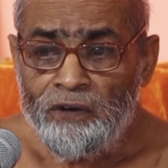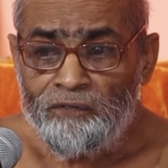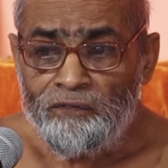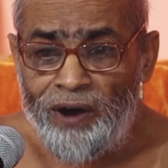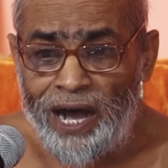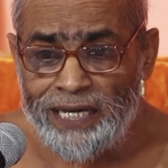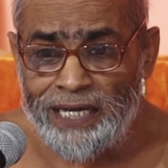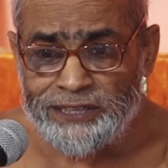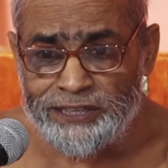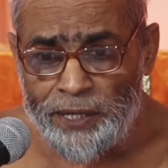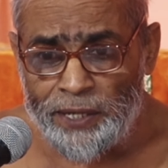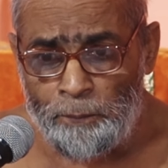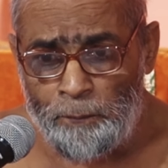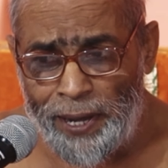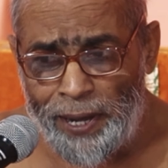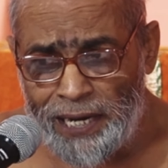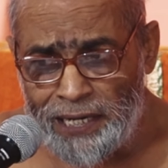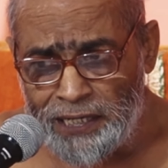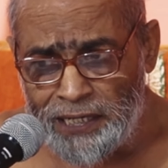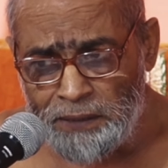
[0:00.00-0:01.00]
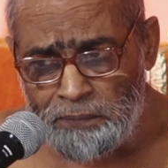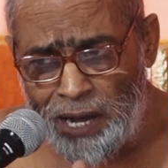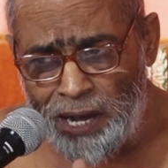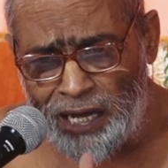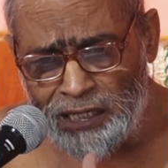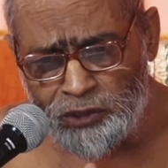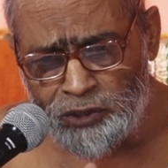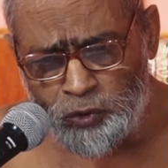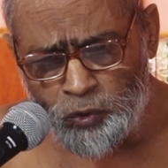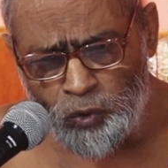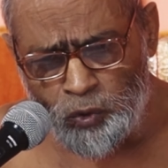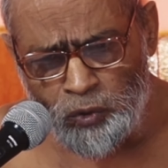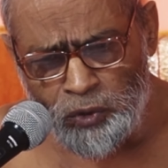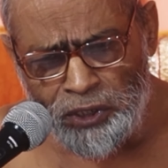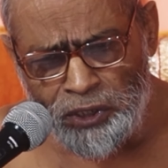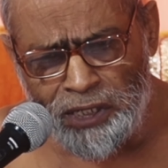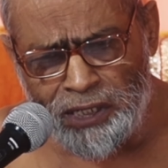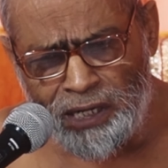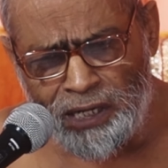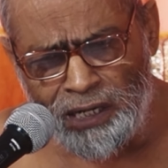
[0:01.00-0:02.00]
वहां से पहली बात तो
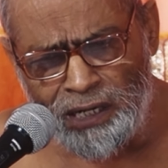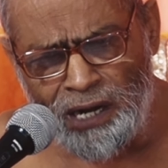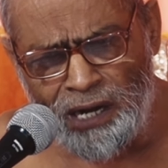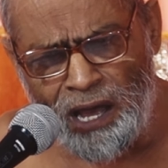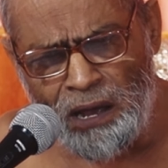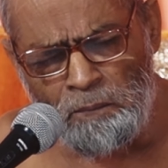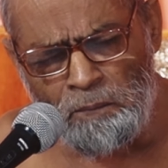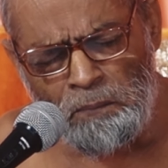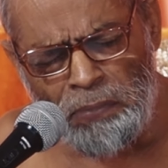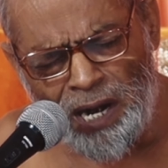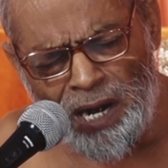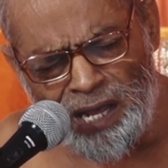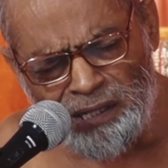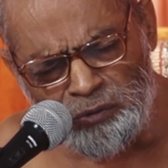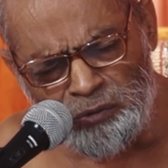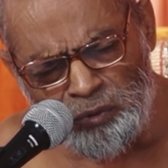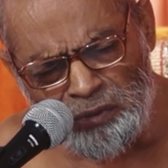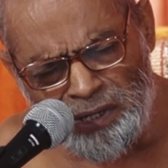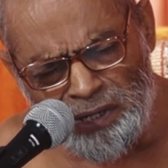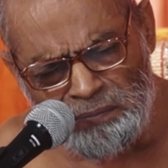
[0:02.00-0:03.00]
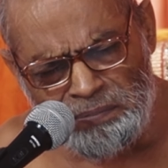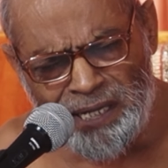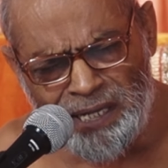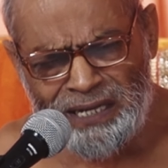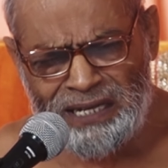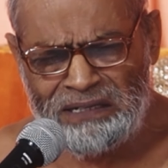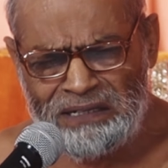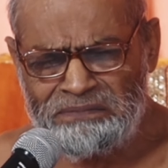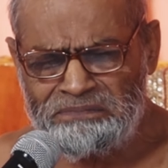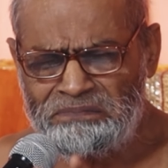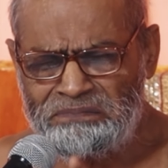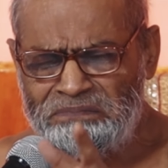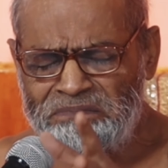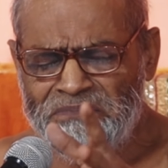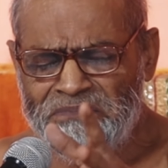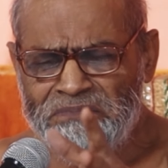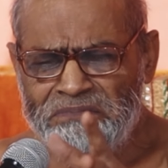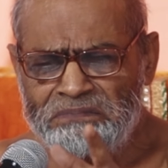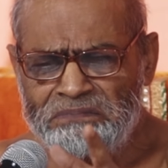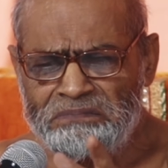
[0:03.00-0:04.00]
निकलना बड़ा दुर्लभ है
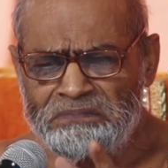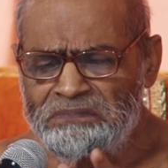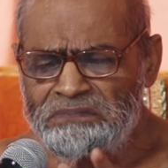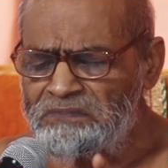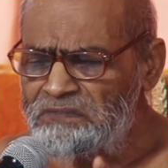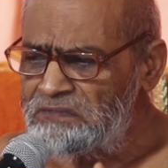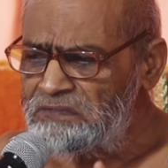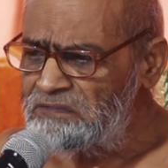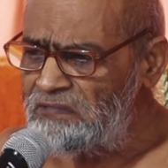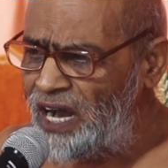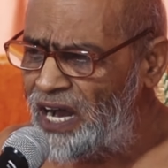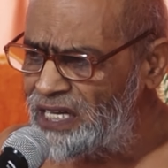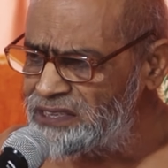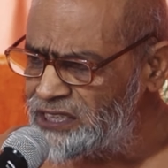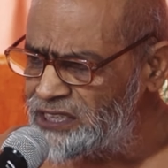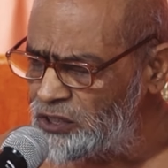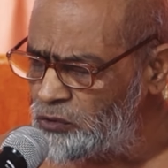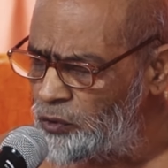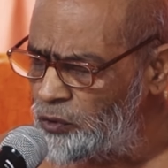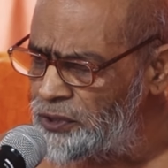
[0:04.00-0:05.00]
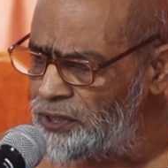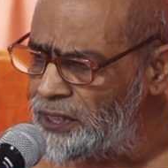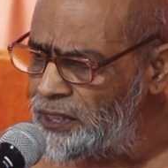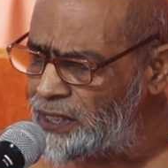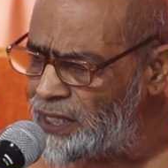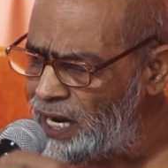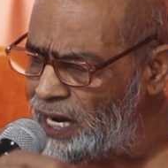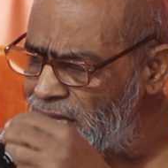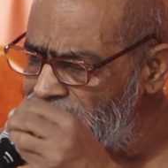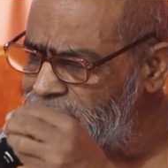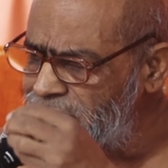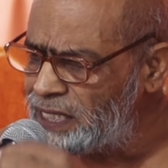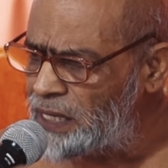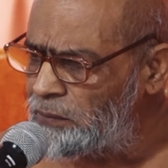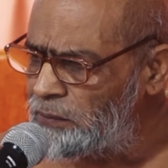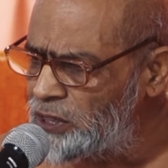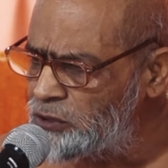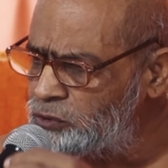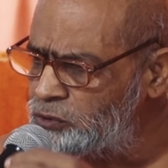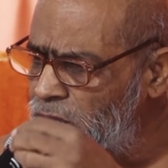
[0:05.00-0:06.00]
वहां से कोई निकला इसका
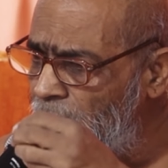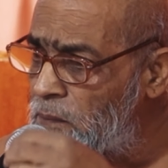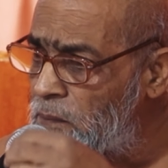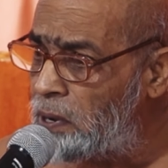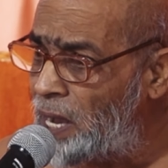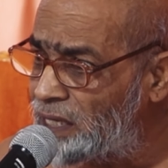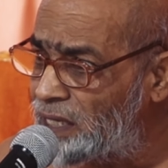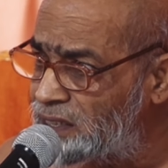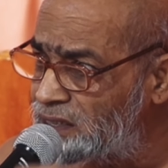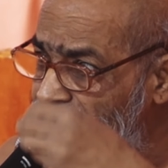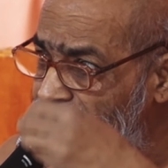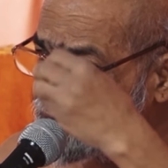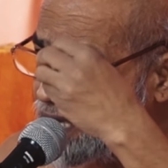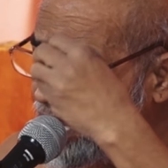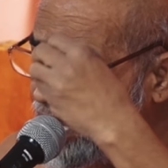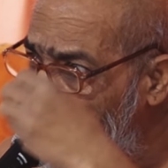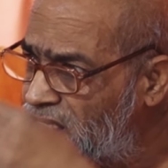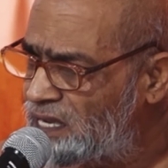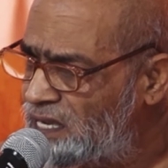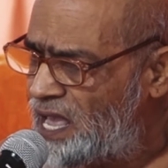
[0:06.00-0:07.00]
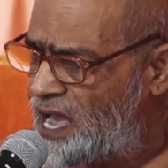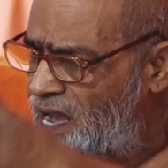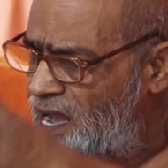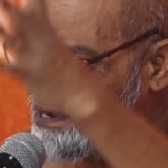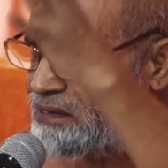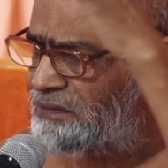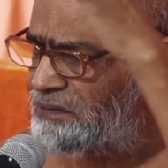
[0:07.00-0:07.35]
मन मतलब उसका भाग्य जाग गया